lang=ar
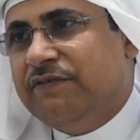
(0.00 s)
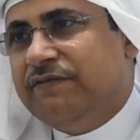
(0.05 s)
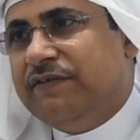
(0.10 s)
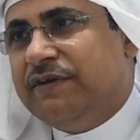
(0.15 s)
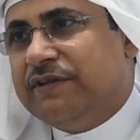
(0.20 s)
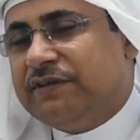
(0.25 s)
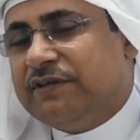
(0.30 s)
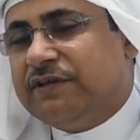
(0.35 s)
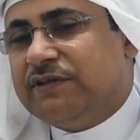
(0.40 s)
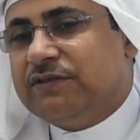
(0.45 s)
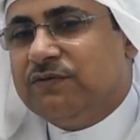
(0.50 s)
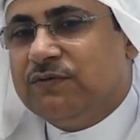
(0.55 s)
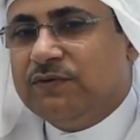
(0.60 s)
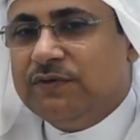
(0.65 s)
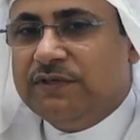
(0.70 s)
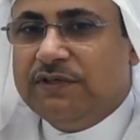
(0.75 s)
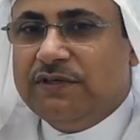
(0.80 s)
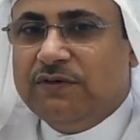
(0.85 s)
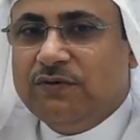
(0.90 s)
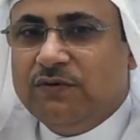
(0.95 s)
فترة
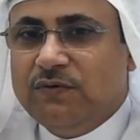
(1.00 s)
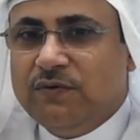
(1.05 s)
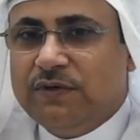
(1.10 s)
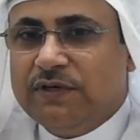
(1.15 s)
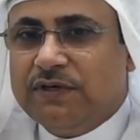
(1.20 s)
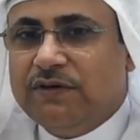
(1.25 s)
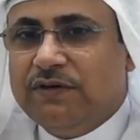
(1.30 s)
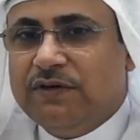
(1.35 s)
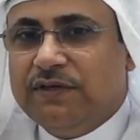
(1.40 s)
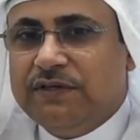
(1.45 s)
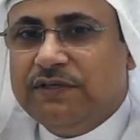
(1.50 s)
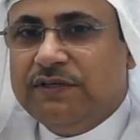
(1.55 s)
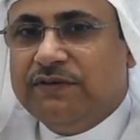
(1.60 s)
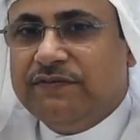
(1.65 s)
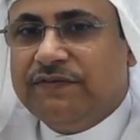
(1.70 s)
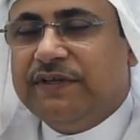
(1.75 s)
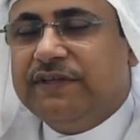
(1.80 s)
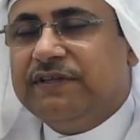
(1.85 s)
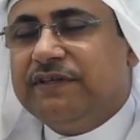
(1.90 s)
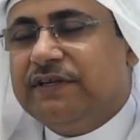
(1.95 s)
طويلة وهو كان هي
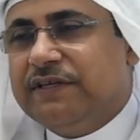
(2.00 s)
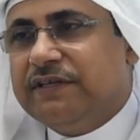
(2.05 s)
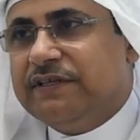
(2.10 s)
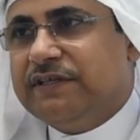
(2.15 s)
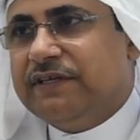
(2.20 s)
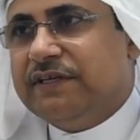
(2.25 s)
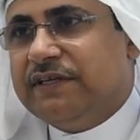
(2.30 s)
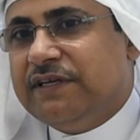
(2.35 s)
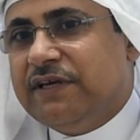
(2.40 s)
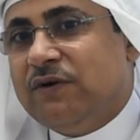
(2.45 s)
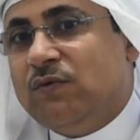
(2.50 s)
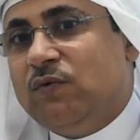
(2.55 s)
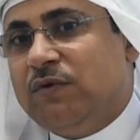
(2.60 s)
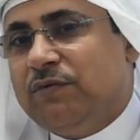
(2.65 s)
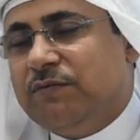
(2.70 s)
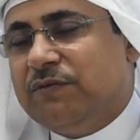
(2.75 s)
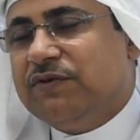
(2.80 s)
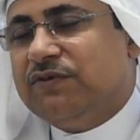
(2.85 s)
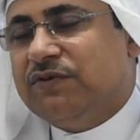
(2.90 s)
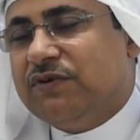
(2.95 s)
فترة يعني أول
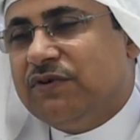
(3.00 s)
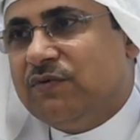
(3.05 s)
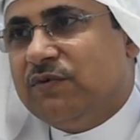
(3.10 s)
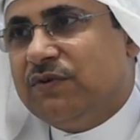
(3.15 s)
ما صار